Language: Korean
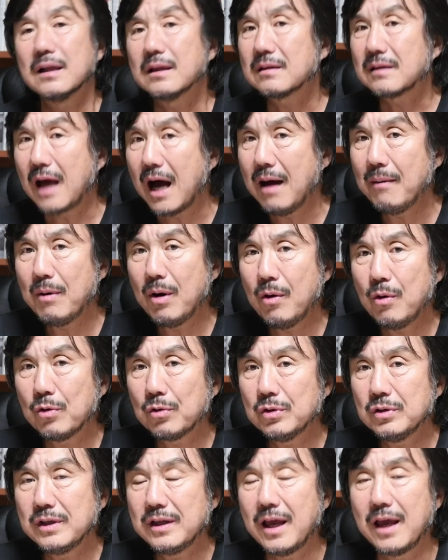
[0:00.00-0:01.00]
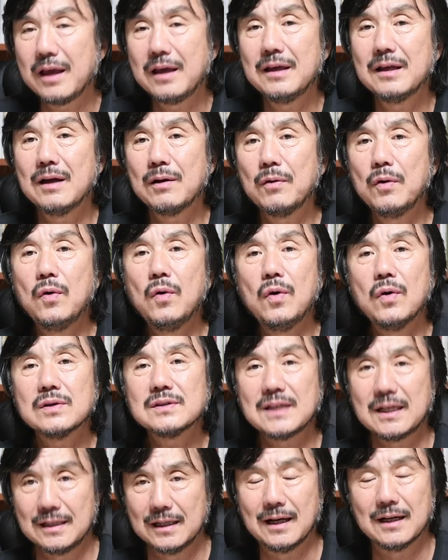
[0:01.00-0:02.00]
담아오는 행위라고
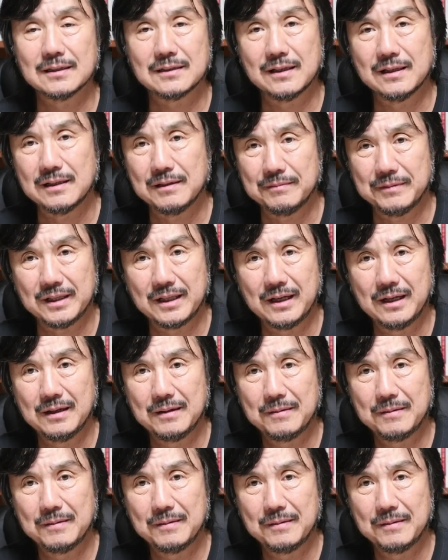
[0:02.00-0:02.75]
생각하셔야 됩니다.